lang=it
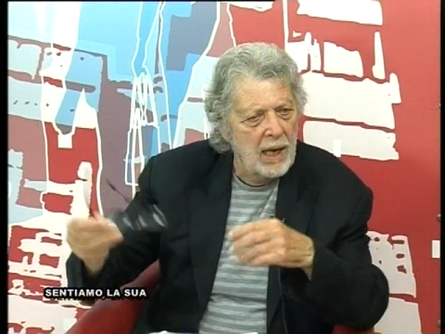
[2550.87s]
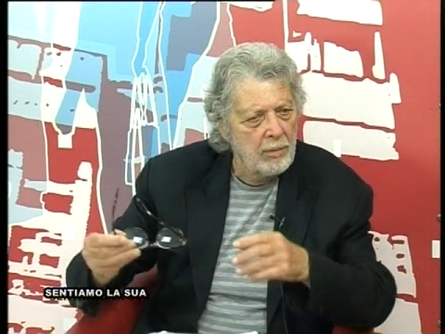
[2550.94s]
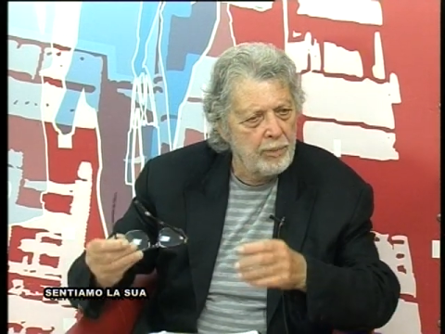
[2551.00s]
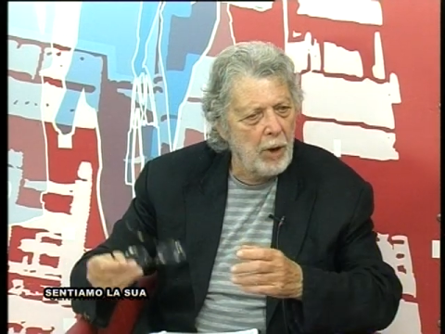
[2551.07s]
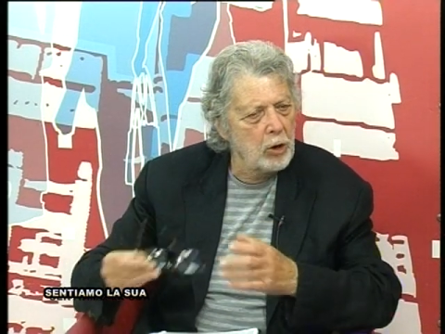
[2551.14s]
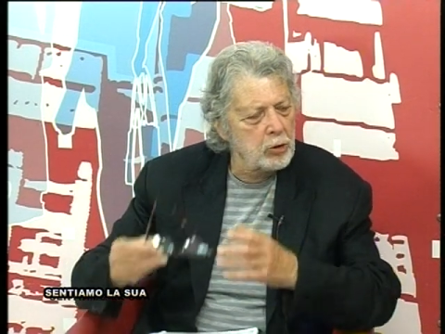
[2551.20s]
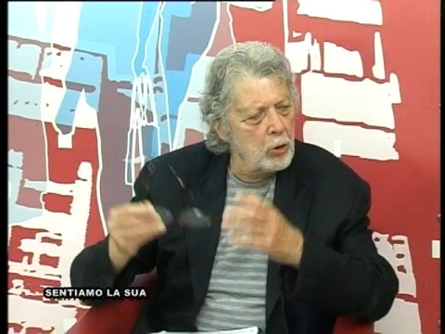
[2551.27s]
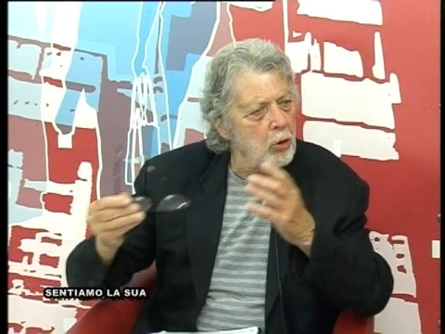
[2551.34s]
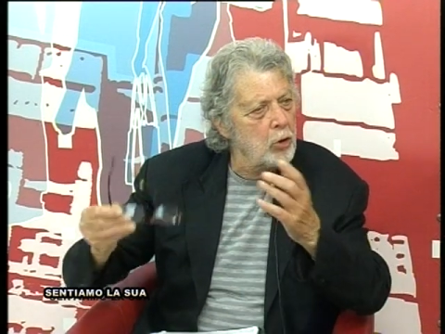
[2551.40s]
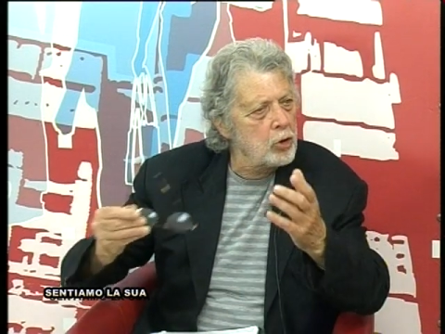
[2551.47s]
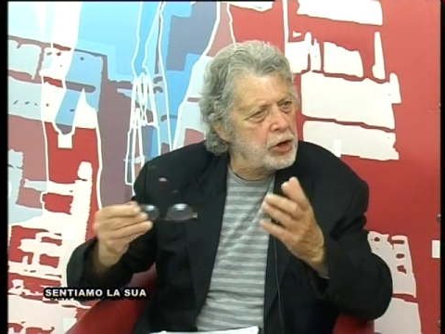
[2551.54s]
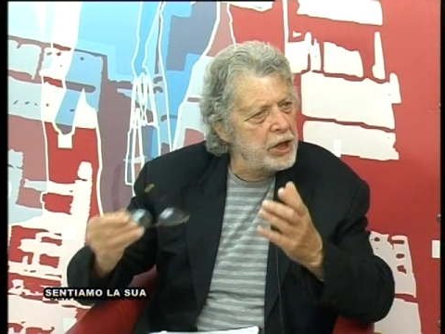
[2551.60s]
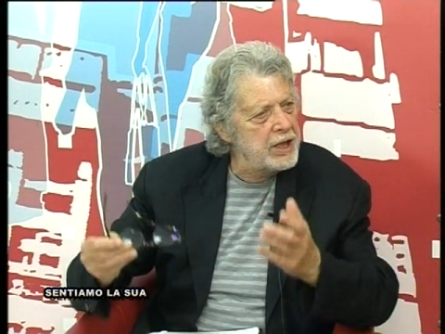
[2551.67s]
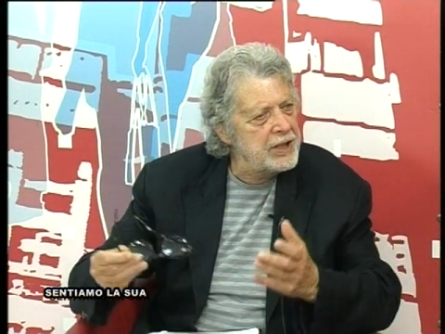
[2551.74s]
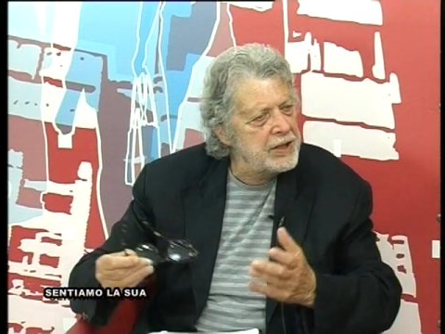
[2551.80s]
porto
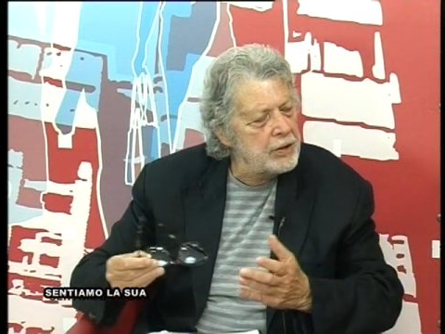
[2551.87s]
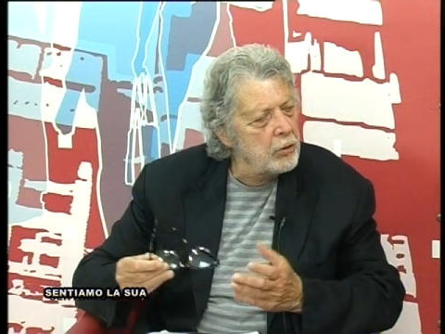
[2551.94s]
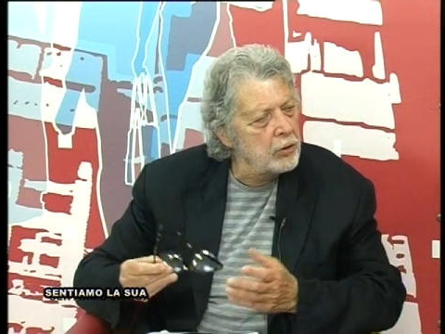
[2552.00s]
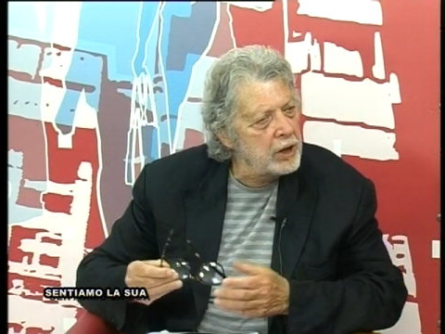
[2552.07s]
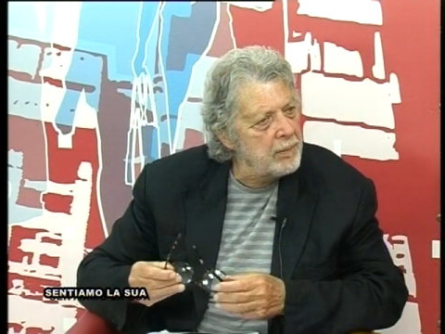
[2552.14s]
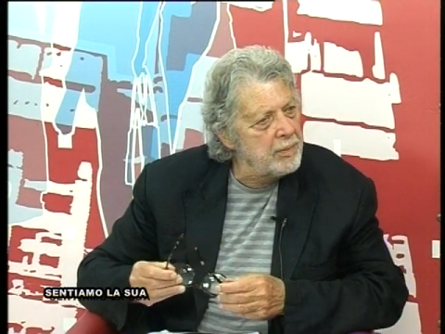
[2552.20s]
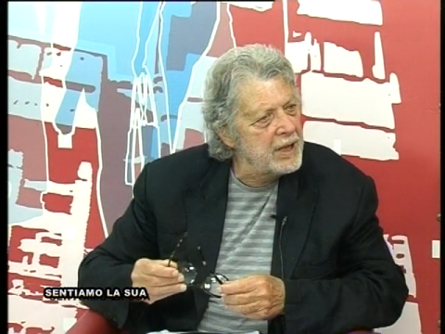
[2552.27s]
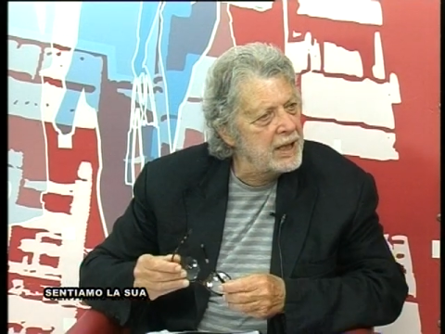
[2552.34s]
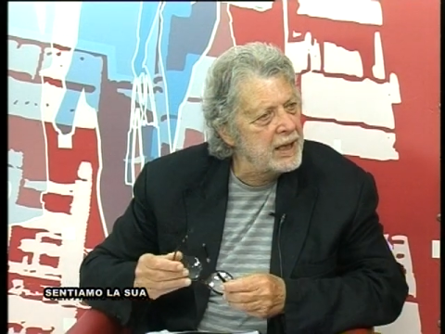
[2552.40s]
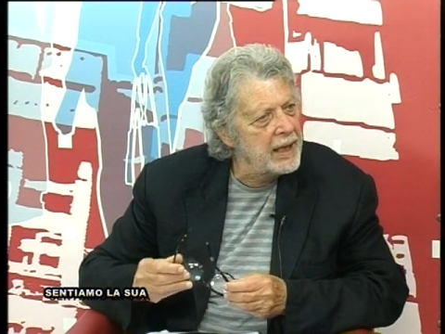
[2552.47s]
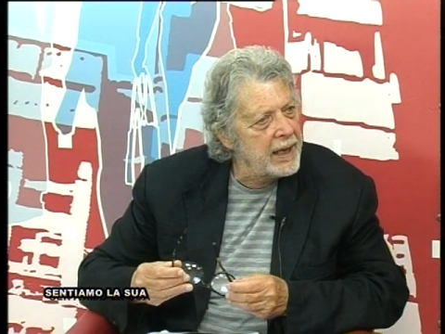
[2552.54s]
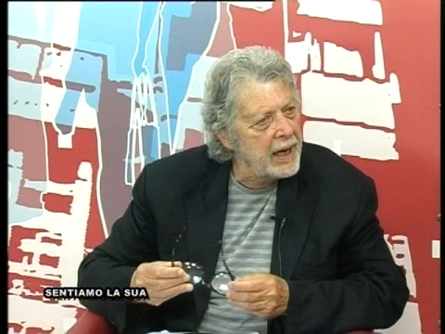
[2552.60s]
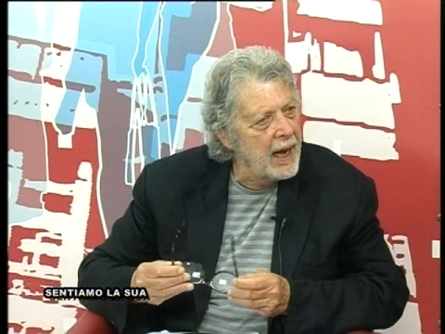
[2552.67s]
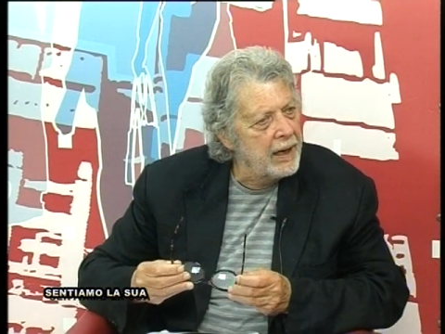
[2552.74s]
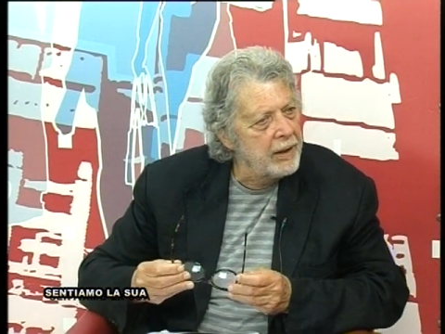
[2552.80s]
croceristico del
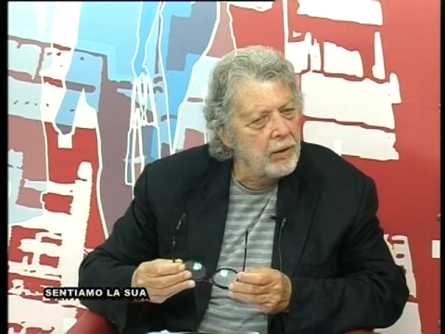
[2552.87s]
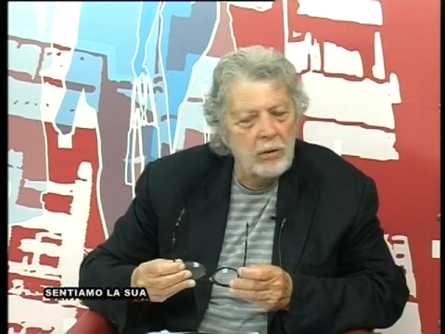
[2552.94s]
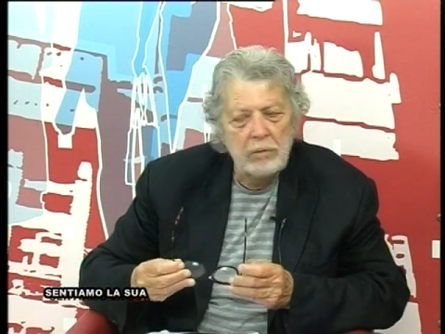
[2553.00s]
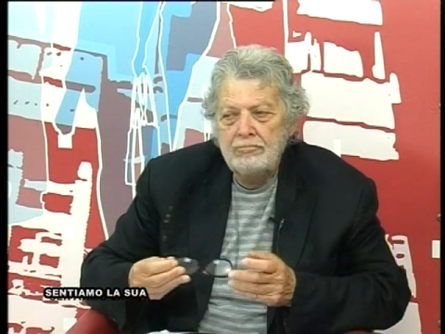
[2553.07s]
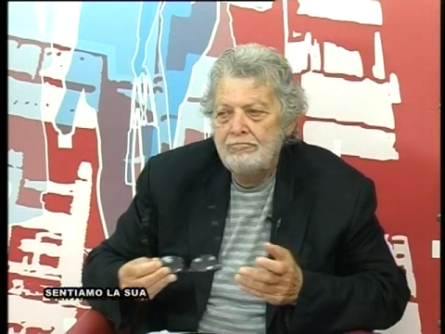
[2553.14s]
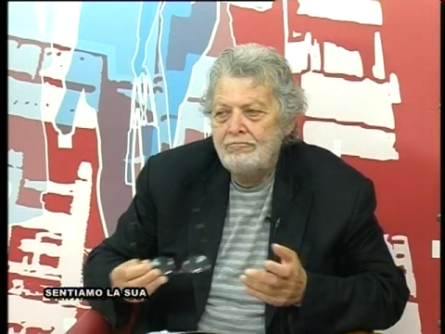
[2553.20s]
Mediterraneo,